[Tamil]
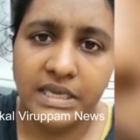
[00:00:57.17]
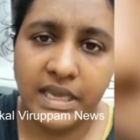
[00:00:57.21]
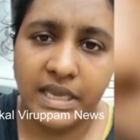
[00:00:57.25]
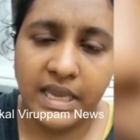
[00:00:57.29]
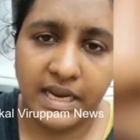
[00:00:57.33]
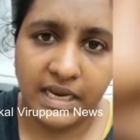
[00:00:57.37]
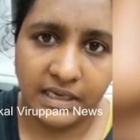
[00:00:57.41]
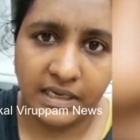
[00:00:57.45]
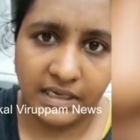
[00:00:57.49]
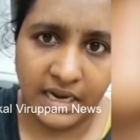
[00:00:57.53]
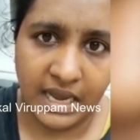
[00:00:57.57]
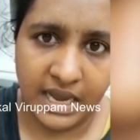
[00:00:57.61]

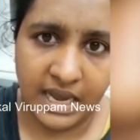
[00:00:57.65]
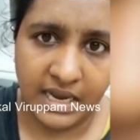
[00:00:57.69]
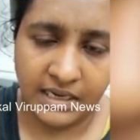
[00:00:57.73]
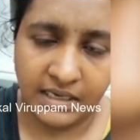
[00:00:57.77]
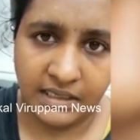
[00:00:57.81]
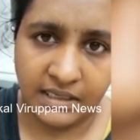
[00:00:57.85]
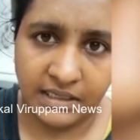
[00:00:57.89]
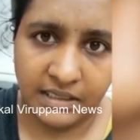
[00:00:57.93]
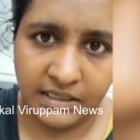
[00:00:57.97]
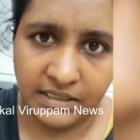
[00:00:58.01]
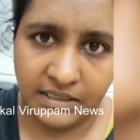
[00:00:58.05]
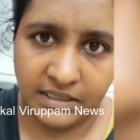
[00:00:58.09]
எங்
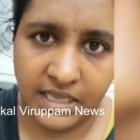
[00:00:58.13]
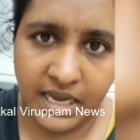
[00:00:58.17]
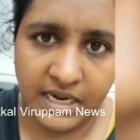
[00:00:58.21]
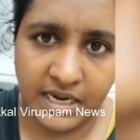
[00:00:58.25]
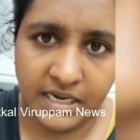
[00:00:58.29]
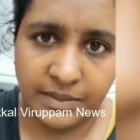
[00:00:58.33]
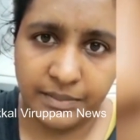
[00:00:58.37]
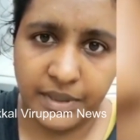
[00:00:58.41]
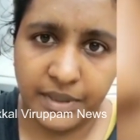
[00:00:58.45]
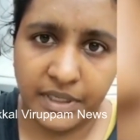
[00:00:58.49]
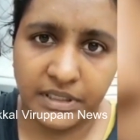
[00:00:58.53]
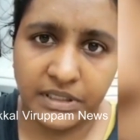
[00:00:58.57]
நாங்கள்
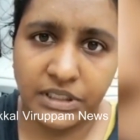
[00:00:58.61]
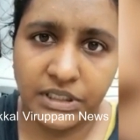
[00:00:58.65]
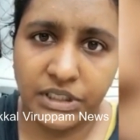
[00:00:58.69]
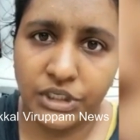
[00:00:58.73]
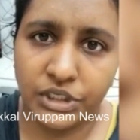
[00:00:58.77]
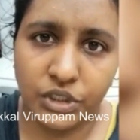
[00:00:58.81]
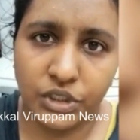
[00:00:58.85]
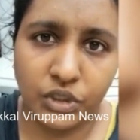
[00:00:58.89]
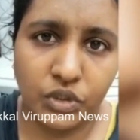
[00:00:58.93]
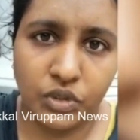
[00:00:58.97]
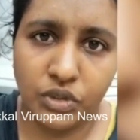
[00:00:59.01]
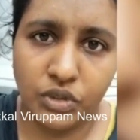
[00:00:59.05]
இதான மாதிரி
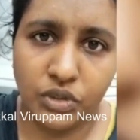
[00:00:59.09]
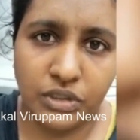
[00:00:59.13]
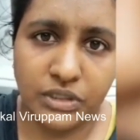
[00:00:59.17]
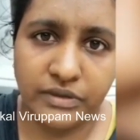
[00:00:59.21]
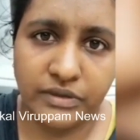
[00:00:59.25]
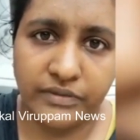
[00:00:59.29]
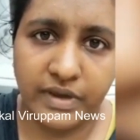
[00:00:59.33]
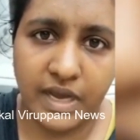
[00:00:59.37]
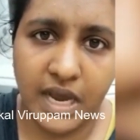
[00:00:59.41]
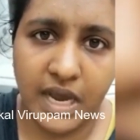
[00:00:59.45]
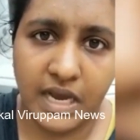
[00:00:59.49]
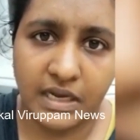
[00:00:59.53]
நீங்களும்
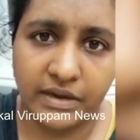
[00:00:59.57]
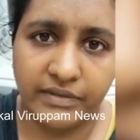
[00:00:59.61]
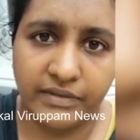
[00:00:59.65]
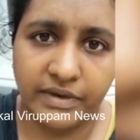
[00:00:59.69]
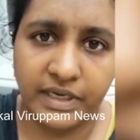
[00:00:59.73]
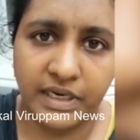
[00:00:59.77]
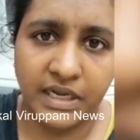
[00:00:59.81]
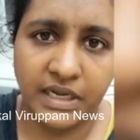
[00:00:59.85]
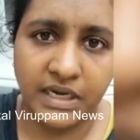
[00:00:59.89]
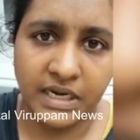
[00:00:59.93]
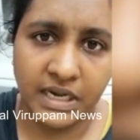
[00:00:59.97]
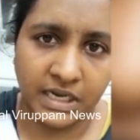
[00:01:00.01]
இது ஆக
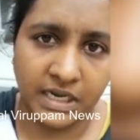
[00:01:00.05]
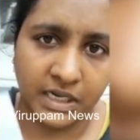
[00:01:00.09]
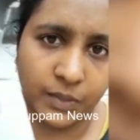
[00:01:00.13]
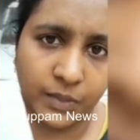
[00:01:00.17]
வேண்டாம் நாங்கள்